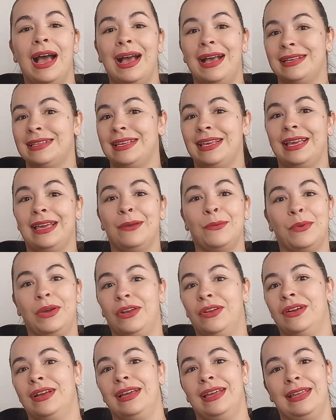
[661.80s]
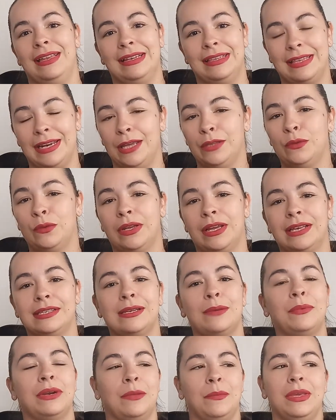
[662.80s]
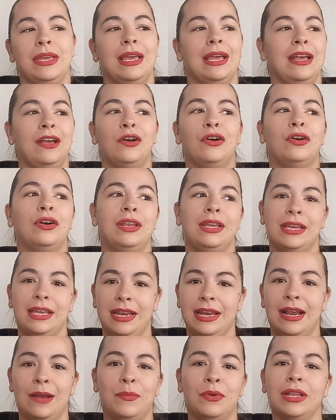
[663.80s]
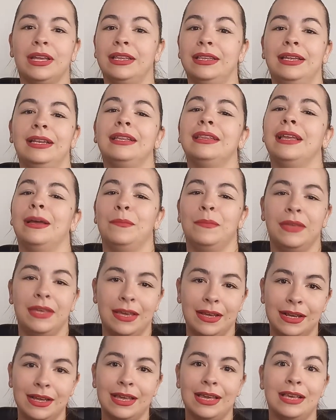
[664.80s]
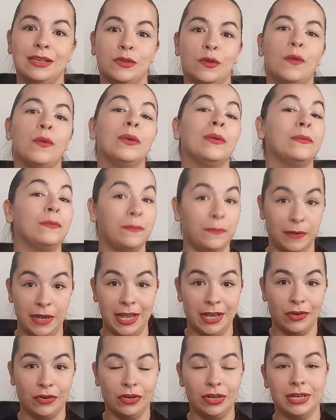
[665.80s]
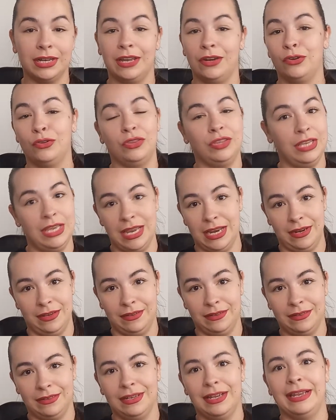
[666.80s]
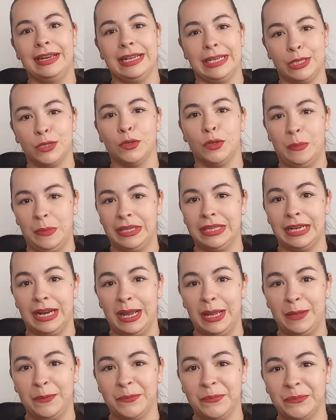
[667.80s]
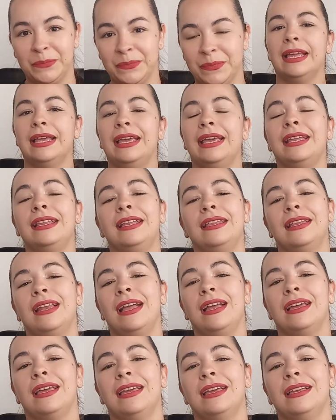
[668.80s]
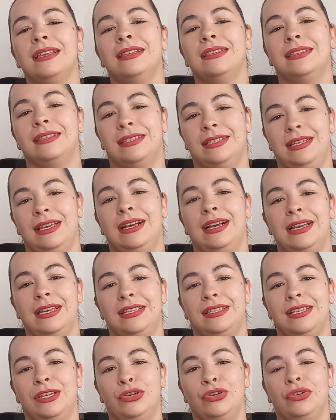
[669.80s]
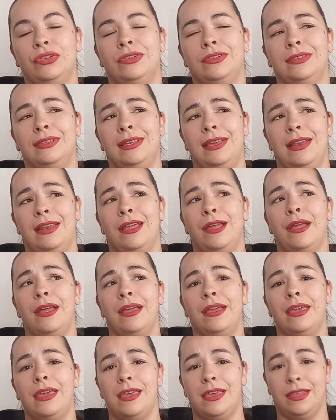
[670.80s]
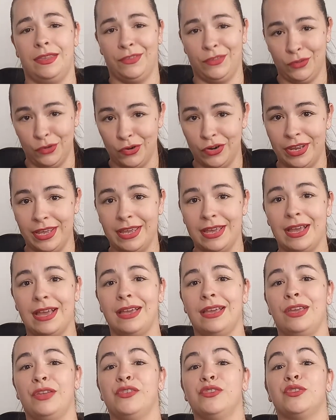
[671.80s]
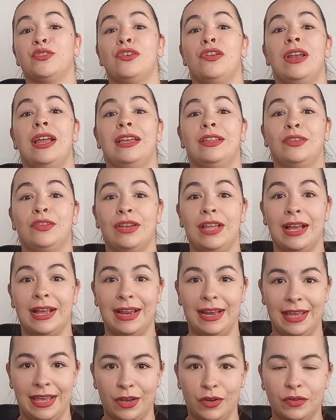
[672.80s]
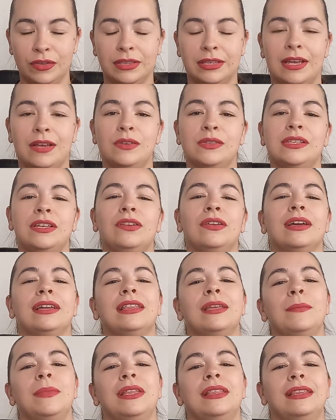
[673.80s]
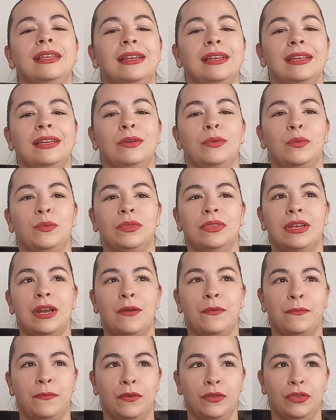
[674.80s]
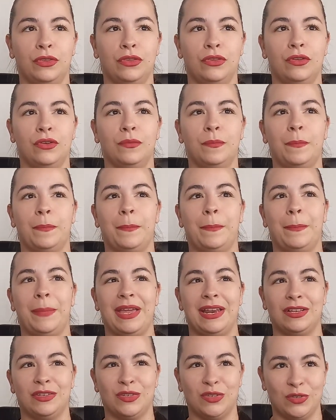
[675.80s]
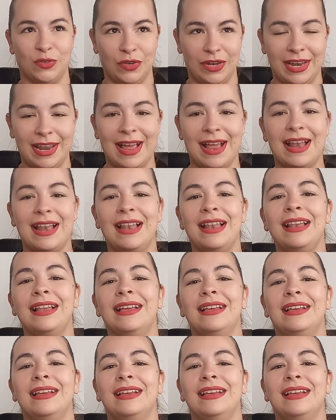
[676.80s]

así que bueno, el traje turquesa para mí es original porque tiene también esos flecos que no tienen el resto de mis trajes. Este traje, chicas y chicos, tiene historia y no solo la historia que les he contado, sino que también tiene un trasfondo personal